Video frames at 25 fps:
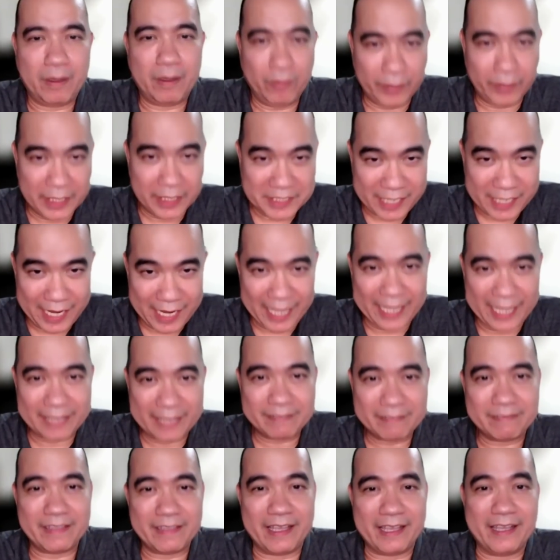una sa
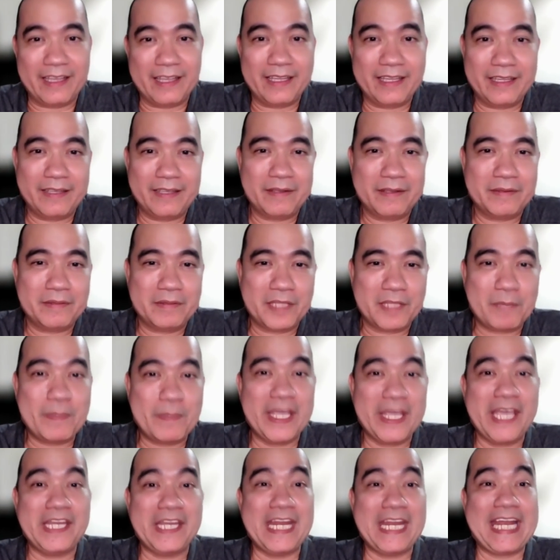lahat, uh,
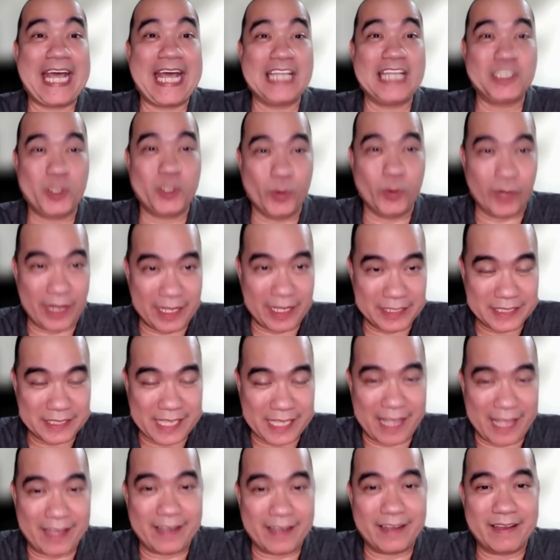nagbigay na ng
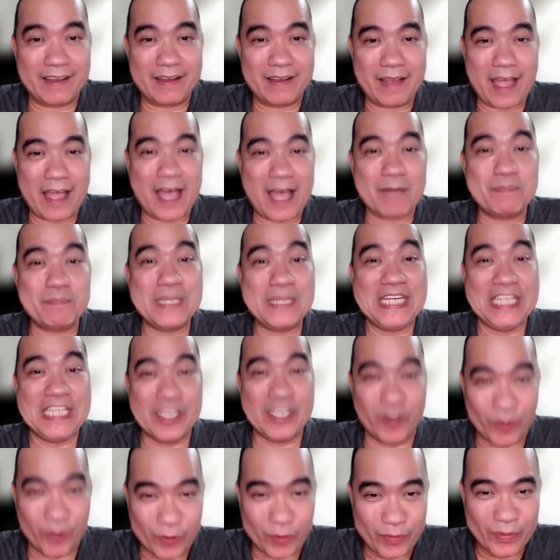assurance ang uh,
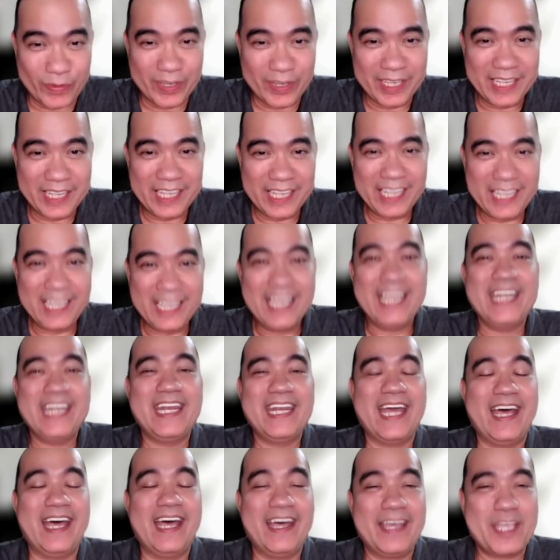BDO
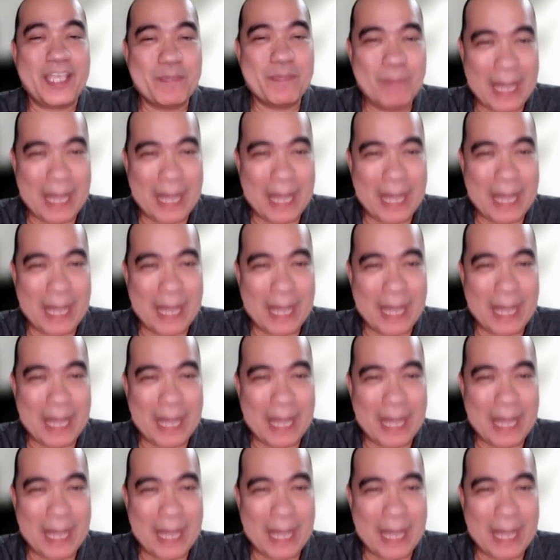na mm.